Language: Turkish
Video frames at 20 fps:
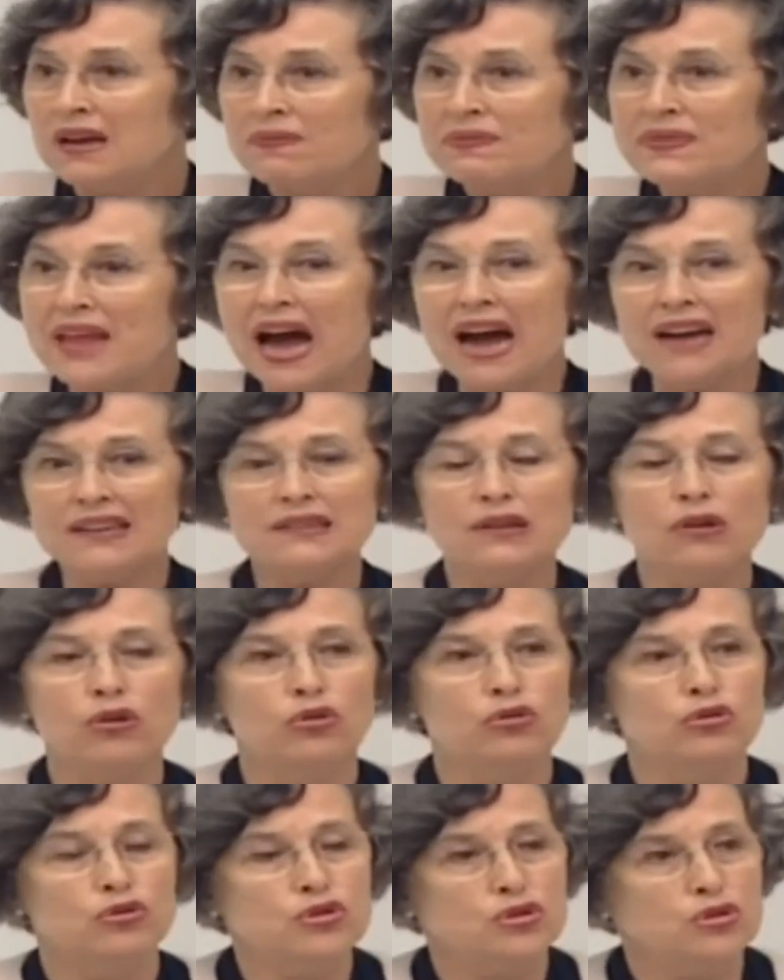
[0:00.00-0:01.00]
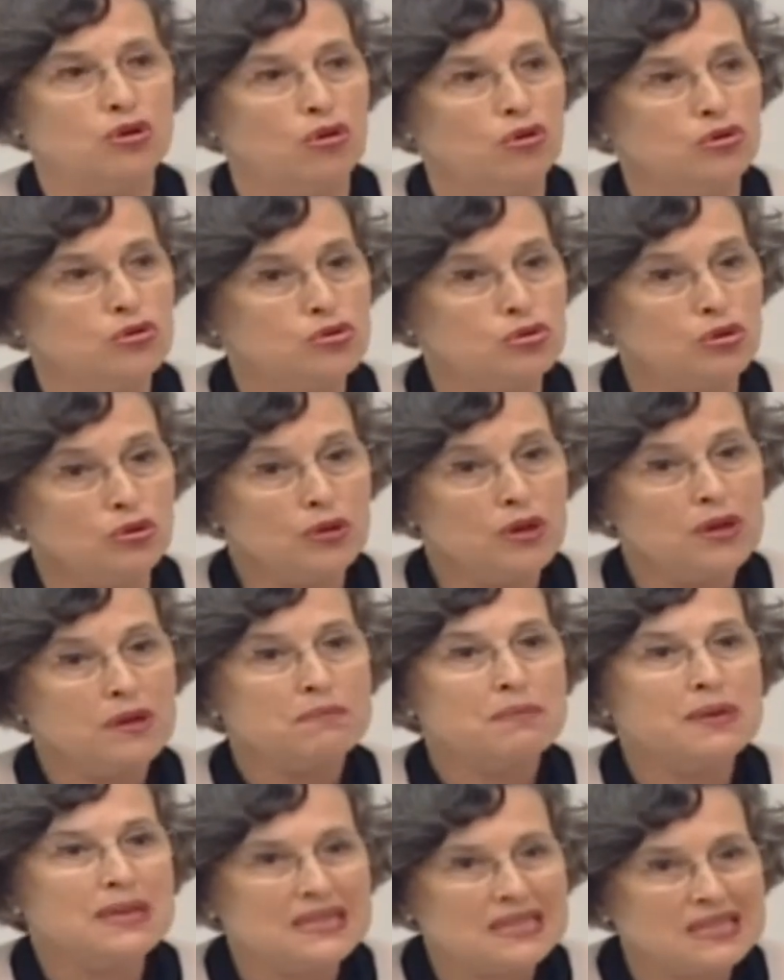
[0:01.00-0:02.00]
nerede olursa olsun
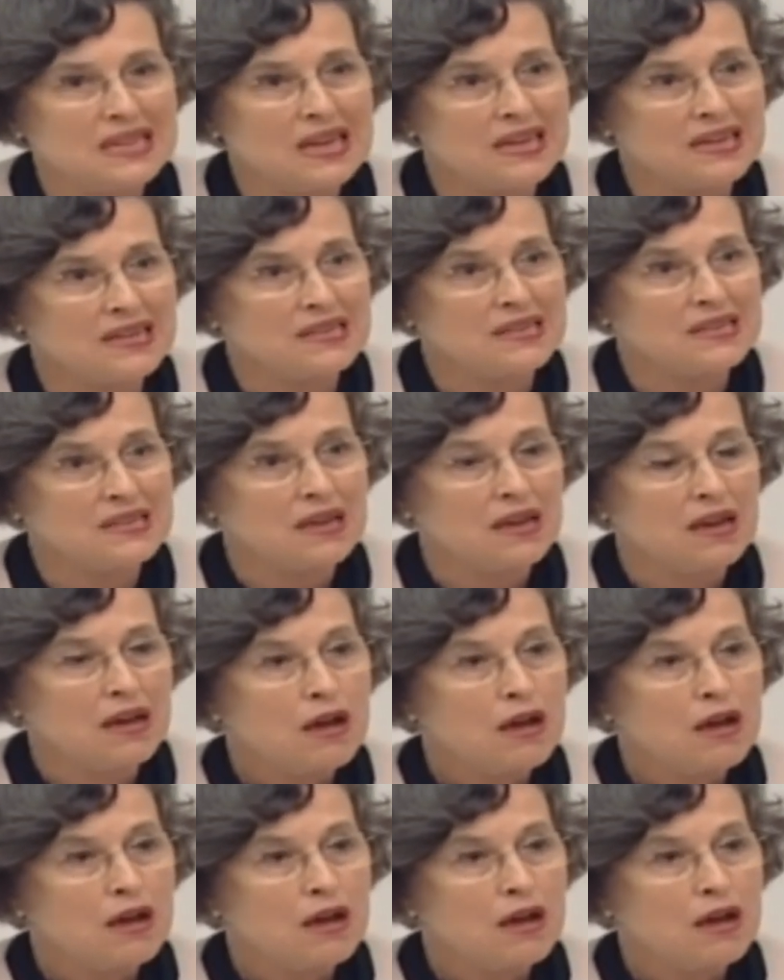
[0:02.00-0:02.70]
bizleriz.